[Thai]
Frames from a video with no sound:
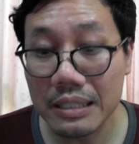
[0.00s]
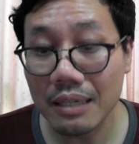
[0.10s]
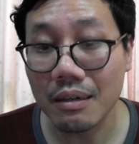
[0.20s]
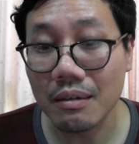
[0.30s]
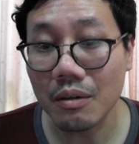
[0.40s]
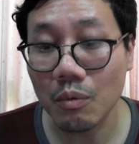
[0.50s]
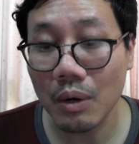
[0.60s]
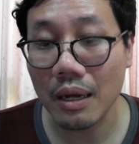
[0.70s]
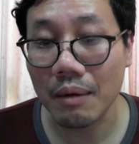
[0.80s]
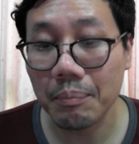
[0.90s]
อลึกๆ
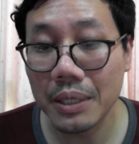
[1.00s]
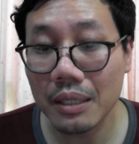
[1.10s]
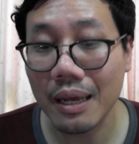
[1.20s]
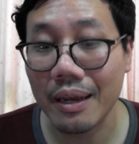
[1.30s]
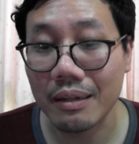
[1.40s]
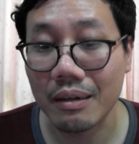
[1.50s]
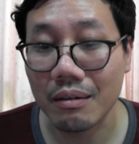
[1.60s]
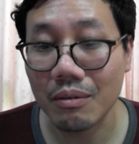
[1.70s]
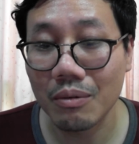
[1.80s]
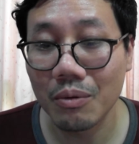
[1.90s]
ว่าเพื่อไทยเนี่ย
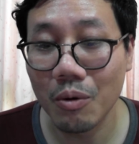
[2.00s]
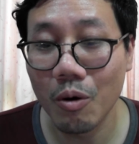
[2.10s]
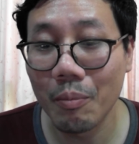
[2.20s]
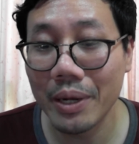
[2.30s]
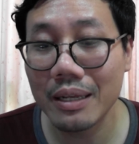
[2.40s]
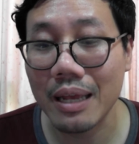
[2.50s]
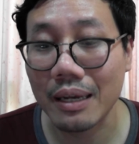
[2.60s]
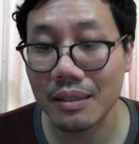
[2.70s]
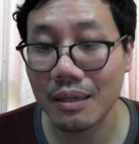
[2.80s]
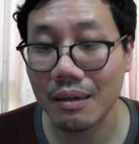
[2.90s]
คงไม่ได้อยาก
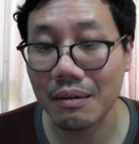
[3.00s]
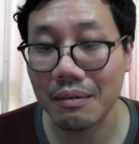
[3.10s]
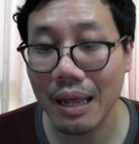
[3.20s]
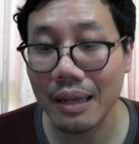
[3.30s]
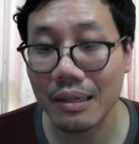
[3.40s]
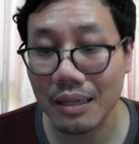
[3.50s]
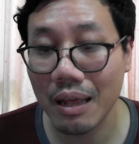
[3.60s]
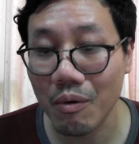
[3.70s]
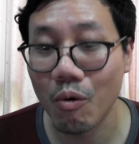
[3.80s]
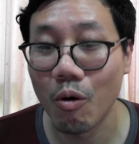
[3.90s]
จะได้กระ
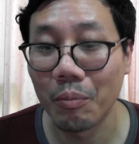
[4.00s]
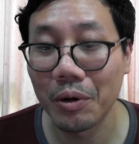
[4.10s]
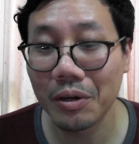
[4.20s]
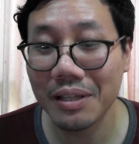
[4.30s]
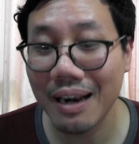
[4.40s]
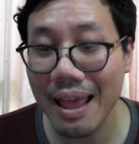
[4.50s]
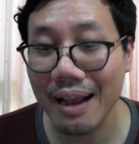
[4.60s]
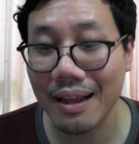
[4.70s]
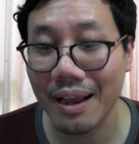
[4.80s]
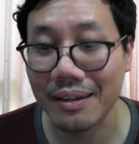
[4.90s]
ลาโหม แล้วก็ถ้าแลก
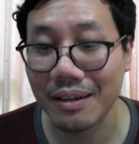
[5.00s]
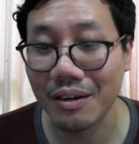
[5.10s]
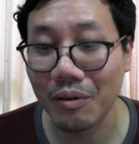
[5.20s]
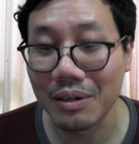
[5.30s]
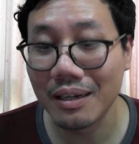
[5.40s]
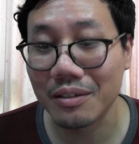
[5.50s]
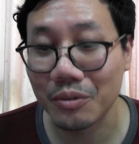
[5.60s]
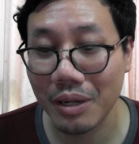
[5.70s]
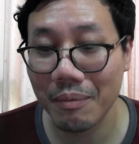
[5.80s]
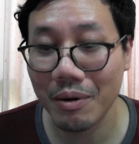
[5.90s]
ได้เนี่ยลองเลือกดู
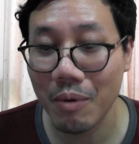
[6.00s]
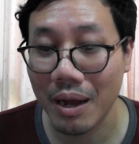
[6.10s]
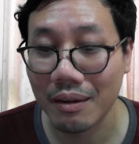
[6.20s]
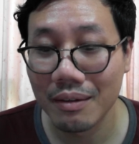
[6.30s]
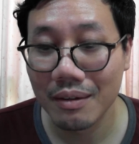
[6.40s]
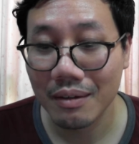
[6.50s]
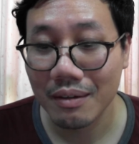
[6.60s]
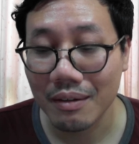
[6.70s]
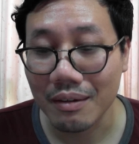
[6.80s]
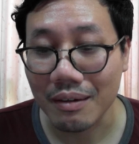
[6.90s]
นะครับระหว่าง
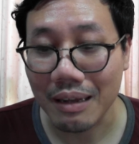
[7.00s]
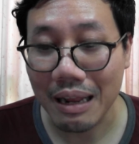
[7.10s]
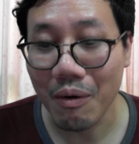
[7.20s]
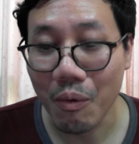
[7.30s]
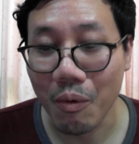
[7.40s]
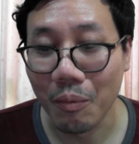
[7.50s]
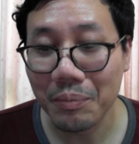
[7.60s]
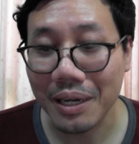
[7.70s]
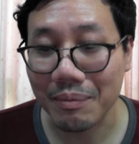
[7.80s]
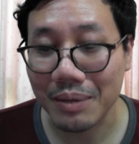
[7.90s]
กระลาโหม
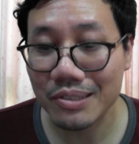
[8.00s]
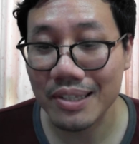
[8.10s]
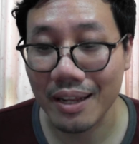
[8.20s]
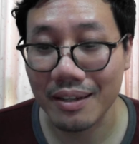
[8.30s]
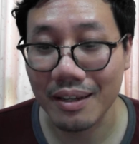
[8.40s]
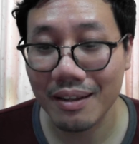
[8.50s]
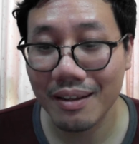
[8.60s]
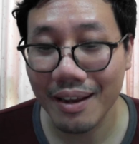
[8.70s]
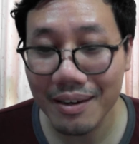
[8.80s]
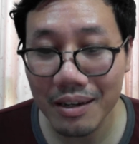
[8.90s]
กับเกษตรเนี่ย
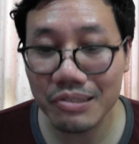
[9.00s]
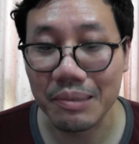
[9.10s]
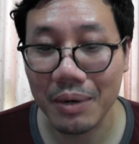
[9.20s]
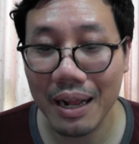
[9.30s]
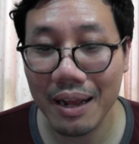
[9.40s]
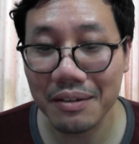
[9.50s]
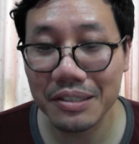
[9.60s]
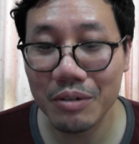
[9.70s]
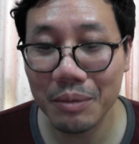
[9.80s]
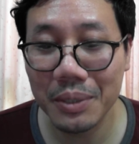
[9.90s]
ให้เลือก10ครั้ง
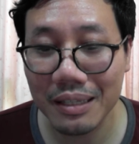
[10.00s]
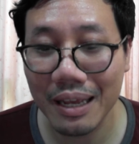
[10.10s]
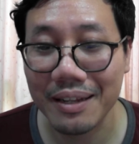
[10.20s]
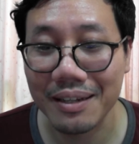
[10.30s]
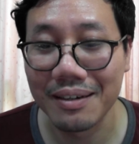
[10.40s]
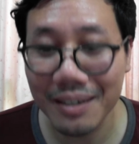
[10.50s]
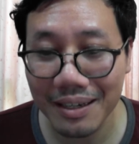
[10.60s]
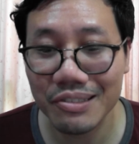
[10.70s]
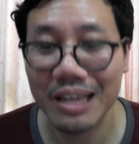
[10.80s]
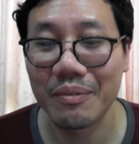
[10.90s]
เชื่อว่าเพื่อไทยเนี่ยเลือก
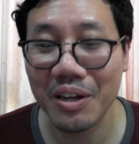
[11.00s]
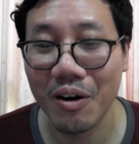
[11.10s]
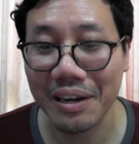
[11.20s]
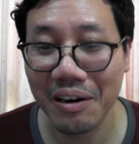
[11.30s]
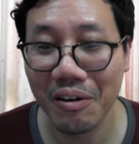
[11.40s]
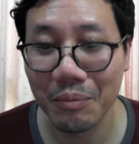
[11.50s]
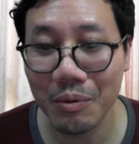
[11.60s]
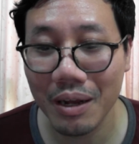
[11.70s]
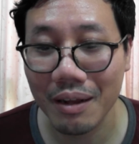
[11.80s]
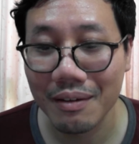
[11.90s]
เกษตรไปก่อนแน่นอน เพ
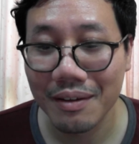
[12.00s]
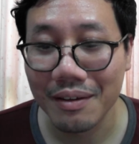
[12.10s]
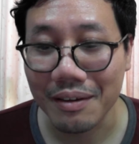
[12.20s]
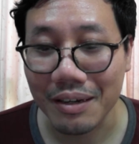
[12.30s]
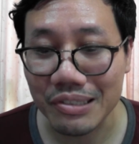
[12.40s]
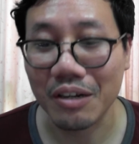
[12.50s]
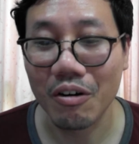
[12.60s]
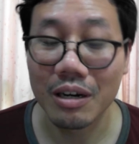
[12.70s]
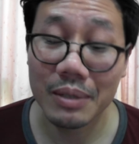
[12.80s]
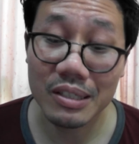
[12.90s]
ราะว่าเกษตรก
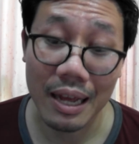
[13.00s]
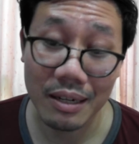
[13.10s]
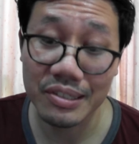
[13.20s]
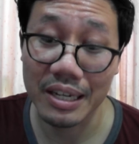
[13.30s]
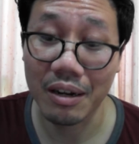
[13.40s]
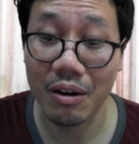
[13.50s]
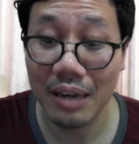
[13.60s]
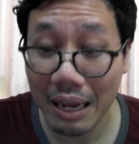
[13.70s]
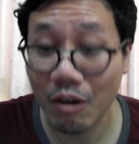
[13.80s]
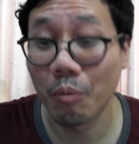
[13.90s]
รเป็นฐานเสียง
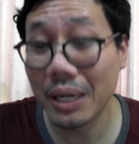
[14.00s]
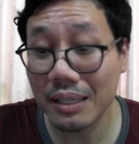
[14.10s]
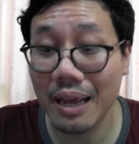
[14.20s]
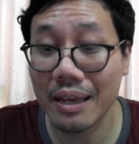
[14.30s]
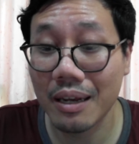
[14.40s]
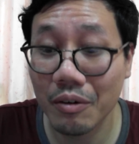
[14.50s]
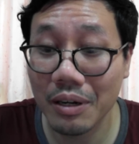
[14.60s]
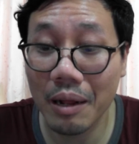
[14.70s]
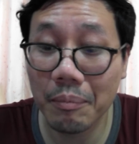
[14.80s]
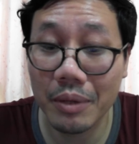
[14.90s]
หลักของเพื่อไทยเขา
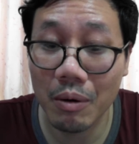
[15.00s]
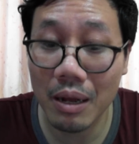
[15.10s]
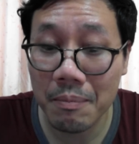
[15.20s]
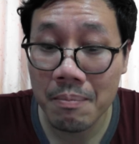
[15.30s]
นะครับ แต่ว่า